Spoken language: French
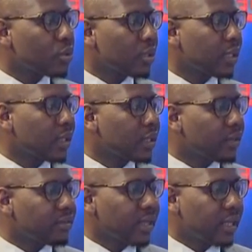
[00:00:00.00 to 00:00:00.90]
toujours
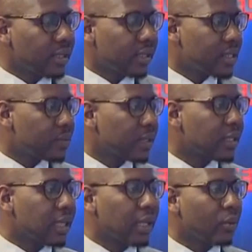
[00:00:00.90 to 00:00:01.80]
orientés vers le
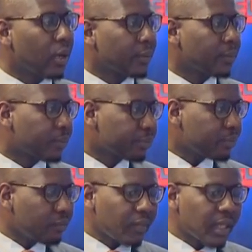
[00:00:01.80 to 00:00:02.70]
respect de la loi,
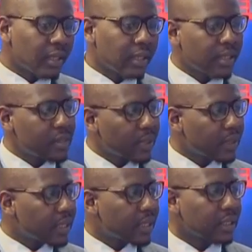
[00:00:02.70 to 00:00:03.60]
le
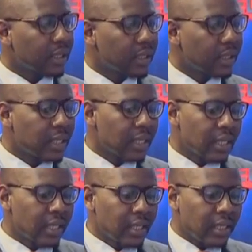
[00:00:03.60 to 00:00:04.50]
respect de l'équité
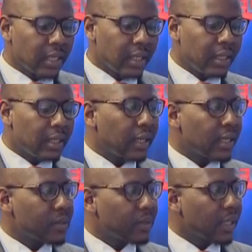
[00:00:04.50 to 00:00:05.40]

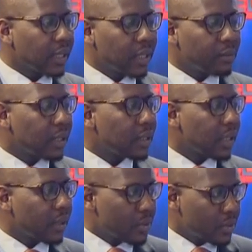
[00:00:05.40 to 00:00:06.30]
et le respect
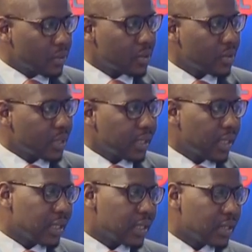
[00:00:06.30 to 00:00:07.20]
également de la constitution
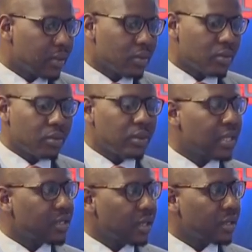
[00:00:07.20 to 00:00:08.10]
sénégalaise qui
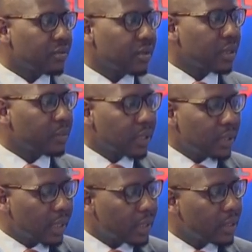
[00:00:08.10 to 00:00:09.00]
constitue la charte
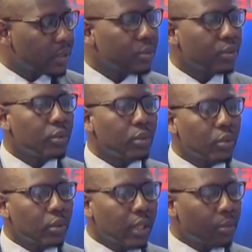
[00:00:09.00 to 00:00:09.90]
fondamentale qui
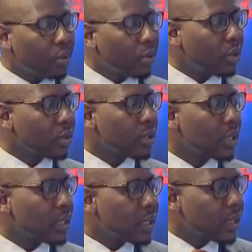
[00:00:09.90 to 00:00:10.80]
inaugure au
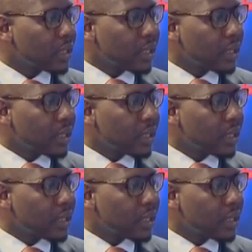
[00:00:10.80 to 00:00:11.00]
rapport